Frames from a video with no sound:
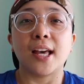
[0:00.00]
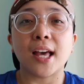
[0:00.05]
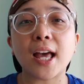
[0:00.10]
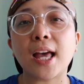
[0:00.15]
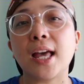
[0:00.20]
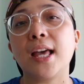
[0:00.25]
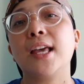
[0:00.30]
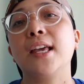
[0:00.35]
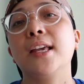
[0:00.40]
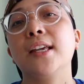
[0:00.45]

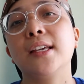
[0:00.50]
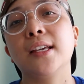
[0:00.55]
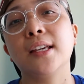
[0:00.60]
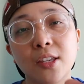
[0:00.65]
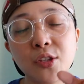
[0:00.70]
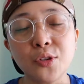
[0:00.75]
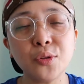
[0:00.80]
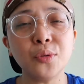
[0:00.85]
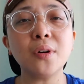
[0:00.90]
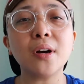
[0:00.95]
ay,
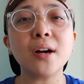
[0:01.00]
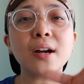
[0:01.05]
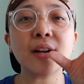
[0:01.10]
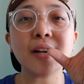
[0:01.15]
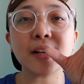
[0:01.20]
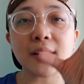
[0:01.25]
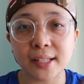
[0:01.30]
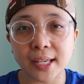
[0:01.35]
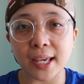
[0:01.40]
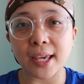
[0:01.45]
you
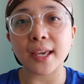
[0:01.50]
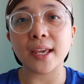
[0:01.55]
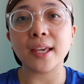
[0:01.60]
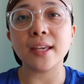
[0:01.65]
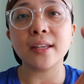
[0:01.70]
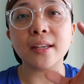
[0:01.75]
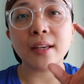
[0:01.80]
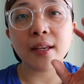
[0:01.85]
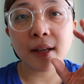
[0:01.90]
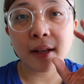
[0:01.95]
are
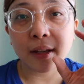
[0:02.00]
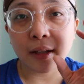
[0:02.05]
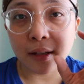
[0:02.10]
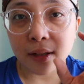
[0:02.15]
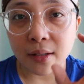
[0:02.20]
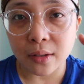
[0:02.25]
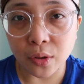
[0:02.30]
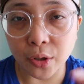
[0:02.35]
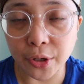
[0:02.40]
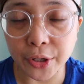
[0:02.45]
gay
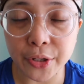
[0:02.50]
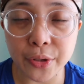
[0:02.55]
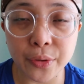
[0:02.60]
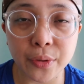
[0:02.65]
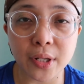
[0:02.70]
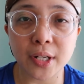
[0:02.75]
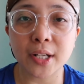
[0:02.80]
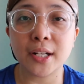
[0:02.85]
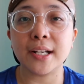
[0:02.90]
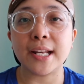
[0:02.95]
or
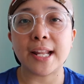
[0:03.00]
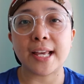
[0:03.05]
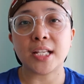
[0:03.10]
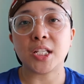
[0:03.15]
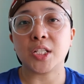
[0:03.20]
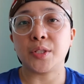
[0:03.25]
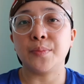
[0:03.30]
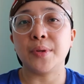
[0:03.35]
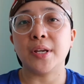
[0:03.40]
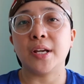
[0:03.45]
you are
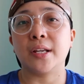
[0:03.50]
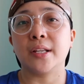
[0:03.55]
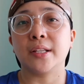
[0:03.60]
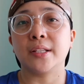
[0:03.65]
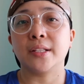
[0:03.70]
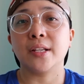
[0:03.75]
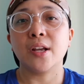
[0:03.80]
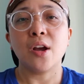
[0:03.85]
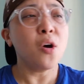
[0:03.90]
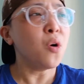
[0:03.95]
lesbian.
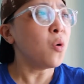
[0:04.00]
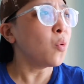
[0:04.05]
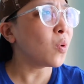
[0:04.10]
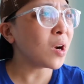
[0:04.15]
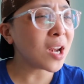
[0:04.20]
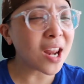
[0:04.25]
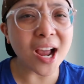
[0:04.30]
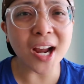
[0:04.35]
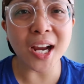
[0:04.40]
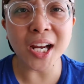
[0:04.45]

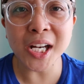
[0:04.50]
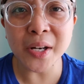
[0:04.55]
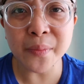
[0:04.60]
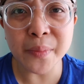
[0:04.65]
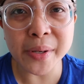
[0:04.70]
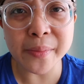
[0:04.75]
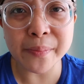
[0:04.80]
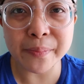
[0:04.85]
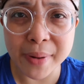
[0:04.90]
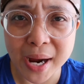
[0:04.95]
Wala ka na
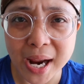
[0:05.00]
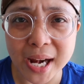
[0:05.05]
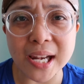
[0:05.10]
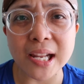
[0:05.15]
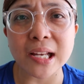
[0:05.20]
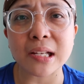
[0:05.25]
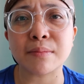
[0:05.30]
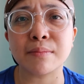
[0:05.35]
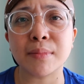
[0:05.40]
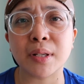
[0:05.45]
bang
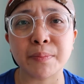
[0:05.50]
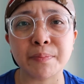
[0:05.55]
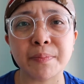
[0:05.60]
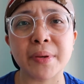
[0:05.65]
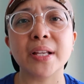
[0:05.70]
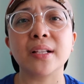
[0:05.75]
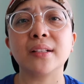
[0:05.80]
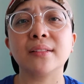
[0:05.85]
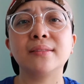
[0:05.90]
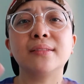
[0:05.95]
balak
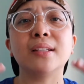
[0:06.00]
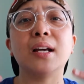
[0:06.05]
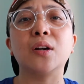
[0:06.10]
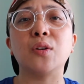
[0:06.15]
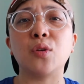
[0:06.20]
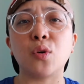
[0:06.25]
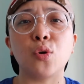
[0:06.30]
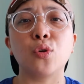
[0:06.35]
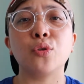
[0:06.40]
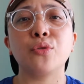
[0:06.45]
mag-build ng
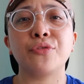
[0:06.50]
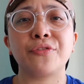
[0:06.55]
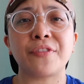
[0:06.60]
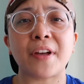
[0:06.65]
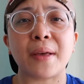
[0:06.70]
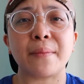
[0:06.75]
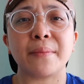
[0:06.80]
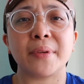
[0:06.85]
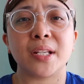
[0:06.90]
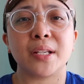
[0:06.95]
own
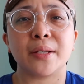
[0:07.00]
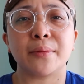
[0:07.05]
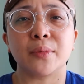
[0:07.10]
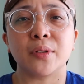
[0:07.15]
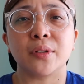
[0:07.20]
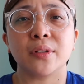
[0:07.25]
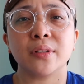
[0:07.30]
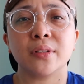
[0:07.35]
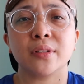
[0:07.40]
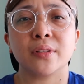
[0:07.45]
family
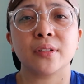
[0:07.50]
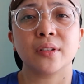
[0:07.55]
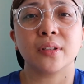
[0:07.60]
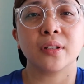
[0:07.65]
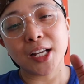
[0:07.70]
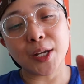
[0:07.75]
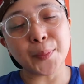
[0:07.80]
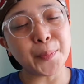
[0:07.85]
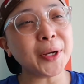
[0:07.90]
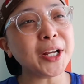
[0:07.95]
mo?
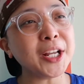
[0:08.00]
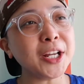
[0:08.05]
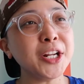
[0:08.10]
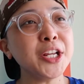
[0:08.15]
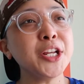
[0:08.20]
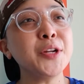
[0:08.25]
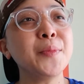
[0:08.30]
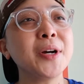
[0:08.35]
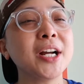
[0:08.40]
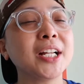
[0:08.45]
Kapag
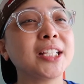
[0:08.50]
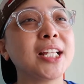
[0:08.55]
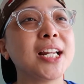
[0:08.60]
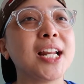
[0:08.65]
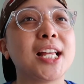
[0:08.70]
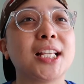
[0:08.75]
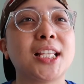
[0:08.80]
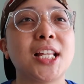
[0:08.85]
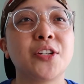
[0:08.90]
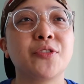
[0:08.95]
ganun yung mga
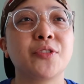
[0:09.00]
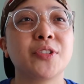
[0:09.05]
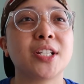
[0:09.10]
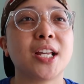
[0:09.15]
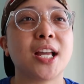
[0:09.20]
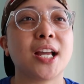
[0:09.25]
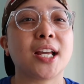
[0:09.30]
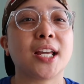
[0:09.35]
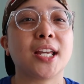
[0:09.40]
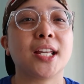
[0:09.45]
tinatanong
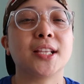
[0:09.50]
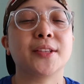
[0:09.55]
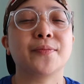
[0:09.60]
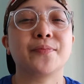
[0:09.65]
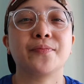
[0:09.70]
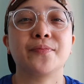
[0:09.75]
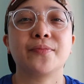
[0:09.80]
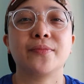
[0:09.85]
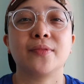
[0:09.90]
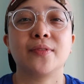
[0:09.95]
sa akin,
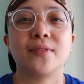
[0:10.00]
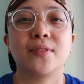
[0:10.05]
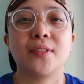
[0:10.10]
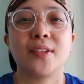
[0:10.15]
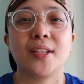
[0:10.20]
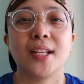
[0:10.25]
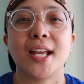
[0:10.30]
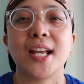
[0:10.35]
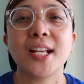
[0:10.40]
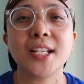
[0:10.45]

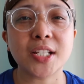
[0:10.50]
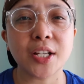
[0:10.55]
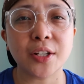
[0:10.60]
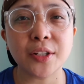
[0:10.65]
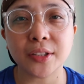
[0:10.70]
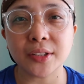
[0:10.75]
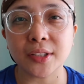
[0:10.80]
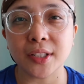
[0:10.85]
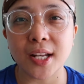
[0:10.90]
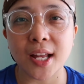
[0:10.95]
ang
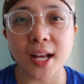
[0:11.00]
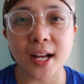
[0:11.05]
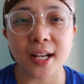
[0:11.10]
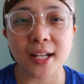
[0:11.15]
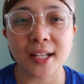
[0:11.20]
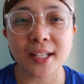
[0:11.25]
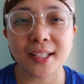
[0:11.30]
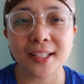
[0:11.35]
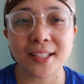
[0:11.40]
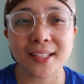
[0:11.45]
sagot ko lang,
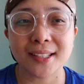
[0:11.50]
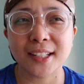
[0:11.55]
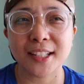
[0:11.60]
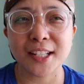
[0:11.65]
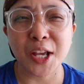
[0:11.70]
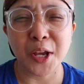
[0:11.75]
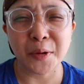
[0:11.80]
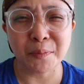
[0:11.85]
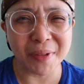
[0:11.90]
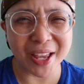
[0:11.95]

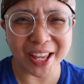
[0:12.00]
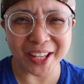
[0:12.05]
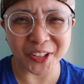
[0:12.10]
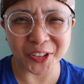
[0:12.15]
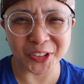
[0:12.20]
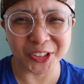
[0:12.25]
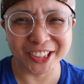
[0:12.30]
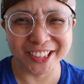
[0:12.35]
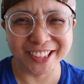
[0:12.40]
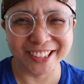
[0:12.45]

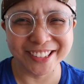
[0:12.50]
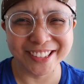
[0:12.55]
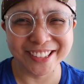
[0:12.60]
Meron!